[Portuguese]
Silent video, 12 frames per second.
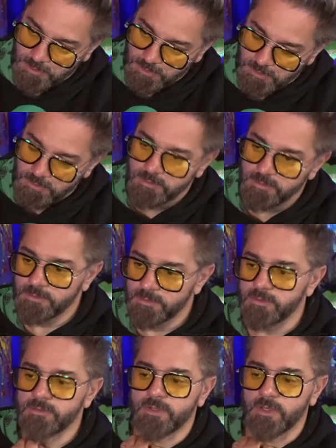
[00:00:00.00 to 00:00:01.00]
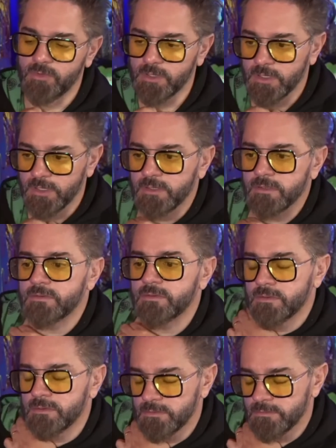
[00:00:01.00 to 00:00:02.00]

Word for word: Aí tira. Segurança. 15, é.